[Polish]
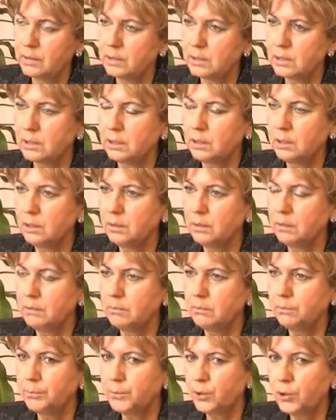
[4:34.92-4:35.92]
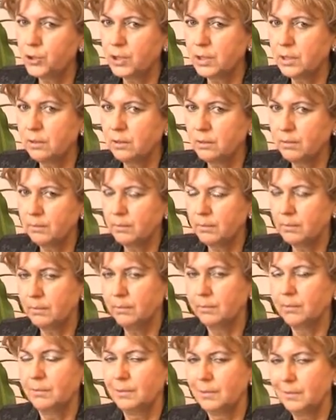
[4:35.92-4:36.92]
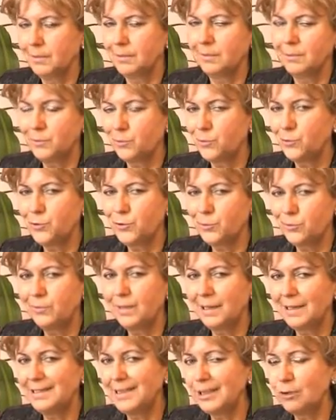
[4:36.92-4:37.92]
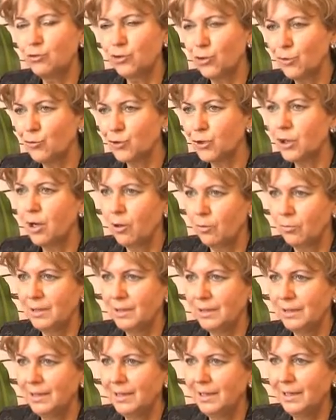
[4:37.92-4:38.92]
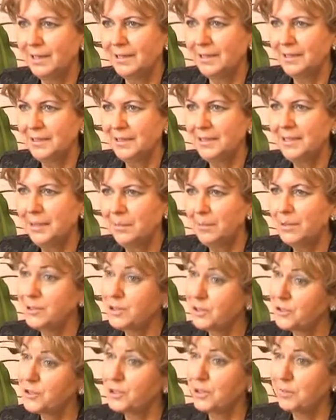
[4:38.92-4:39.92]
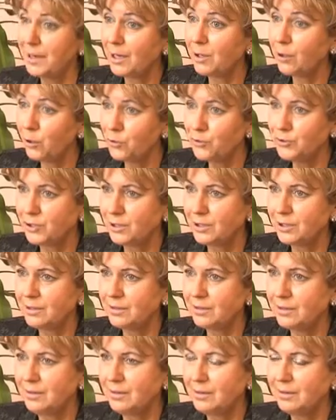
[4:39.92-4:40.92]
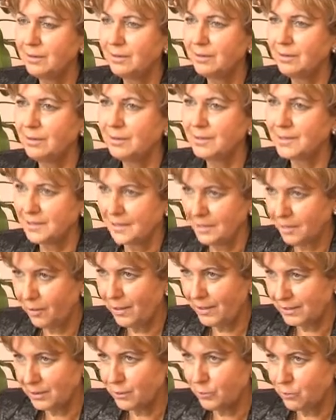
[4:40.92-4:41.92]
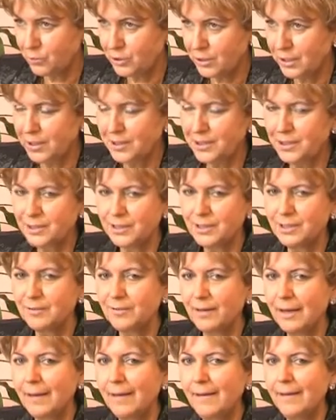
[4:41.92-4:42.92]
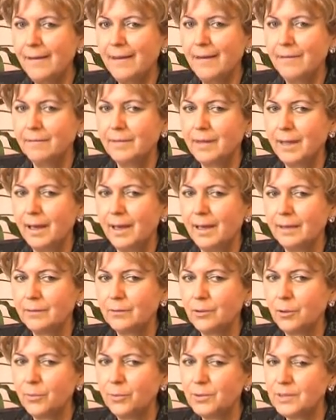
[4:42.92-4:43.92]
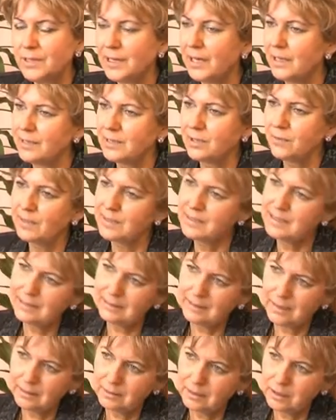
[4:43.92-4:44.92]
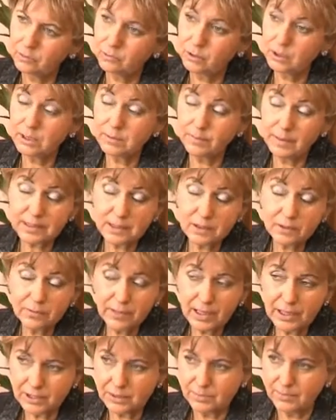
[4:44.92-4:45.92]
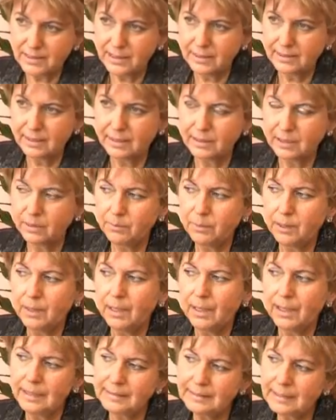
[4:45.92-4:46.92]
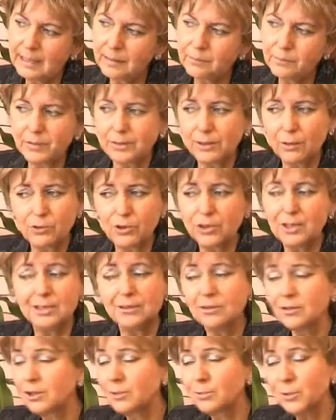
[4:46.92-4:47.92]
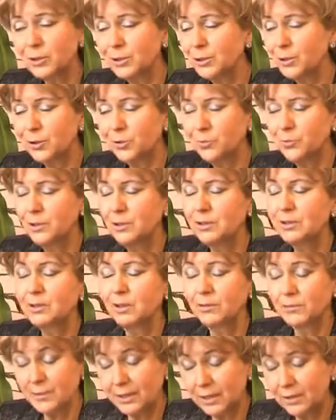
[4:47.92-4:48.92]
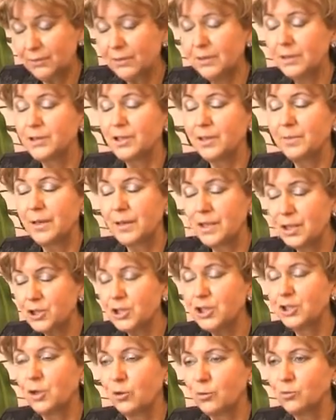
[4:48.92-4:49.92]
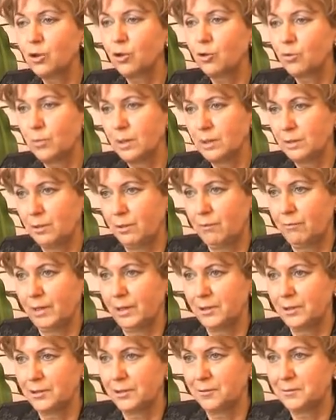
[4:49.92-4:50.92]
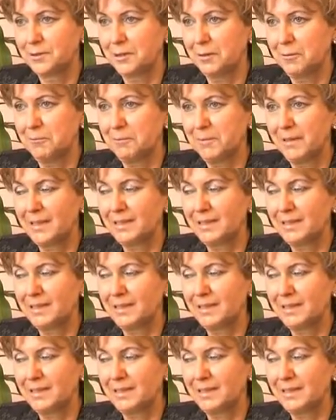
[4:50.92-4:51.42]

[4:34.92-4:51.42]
Więc y, proszę zwrócić uwagę na dużą szkołę ile będzie trzeba godzin e, z tego artykułu 42 na to, by zrealizować zadanie, które jest bardzo ważnym zadaniem, a tak jak mówię, nauczyciele do tej pory to robili, tylko w tej chwili trzeba jeszcze to udokumentować, tą całą